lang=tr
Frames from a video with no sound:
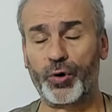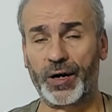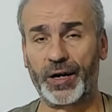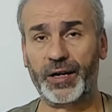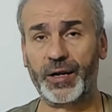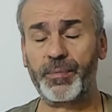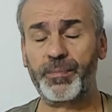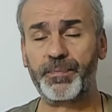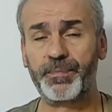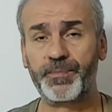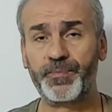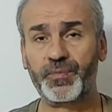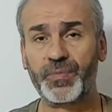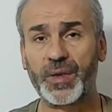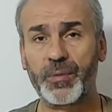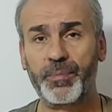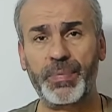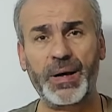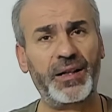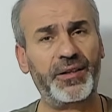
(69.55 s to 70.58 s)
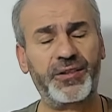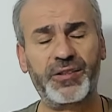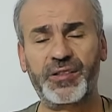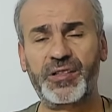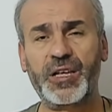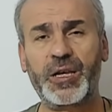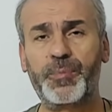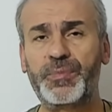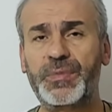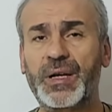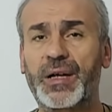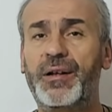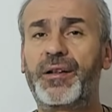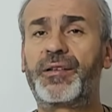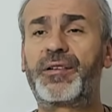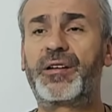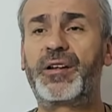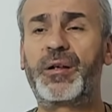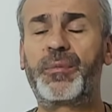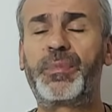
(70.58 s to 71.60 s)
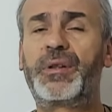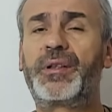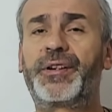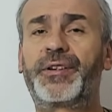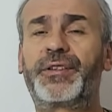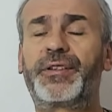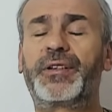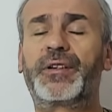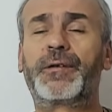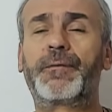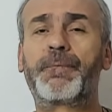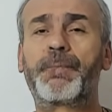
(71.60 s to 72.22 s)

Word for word: alem belki de iptal edilebilirdi.